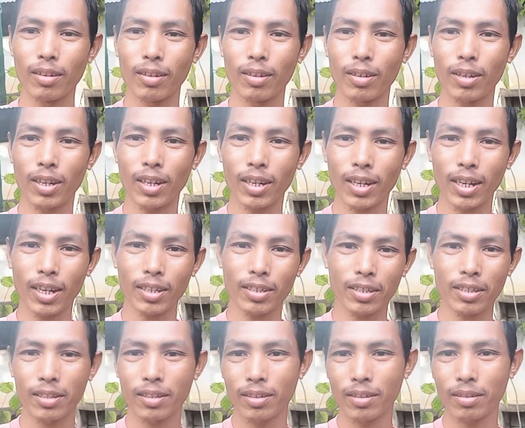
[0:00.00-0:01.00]
और हाँ
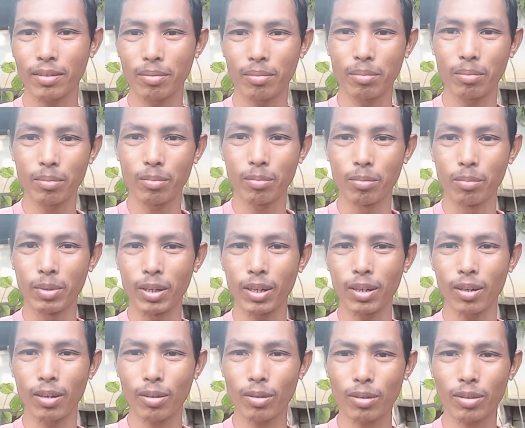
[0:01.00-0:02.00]
गाइस मैं
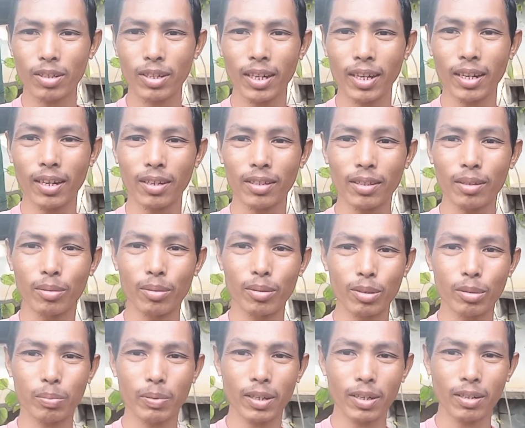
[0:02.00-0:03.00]
हर रोज़ क्या करता हूँ
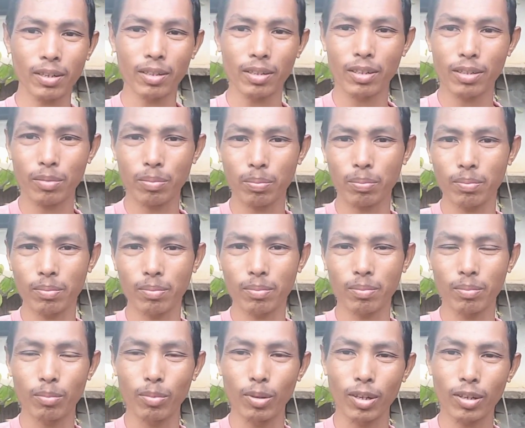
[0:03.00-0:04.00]
उस पर इस
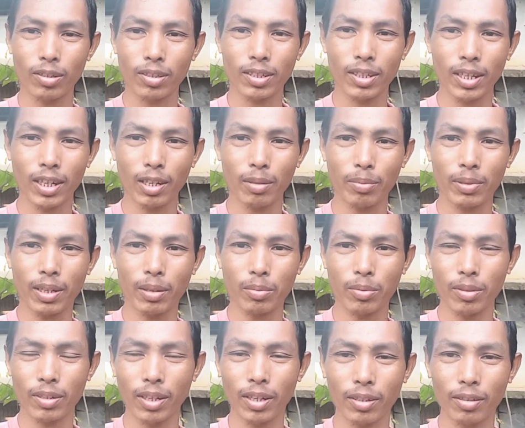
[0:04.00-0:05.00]
ब्लॉग चैनल पर
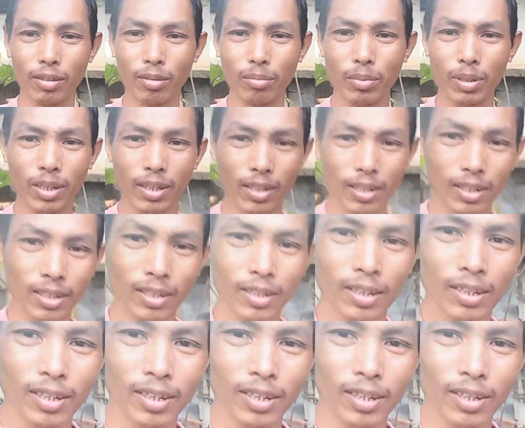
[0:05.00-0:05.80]
आपको देखने को मिलेंगे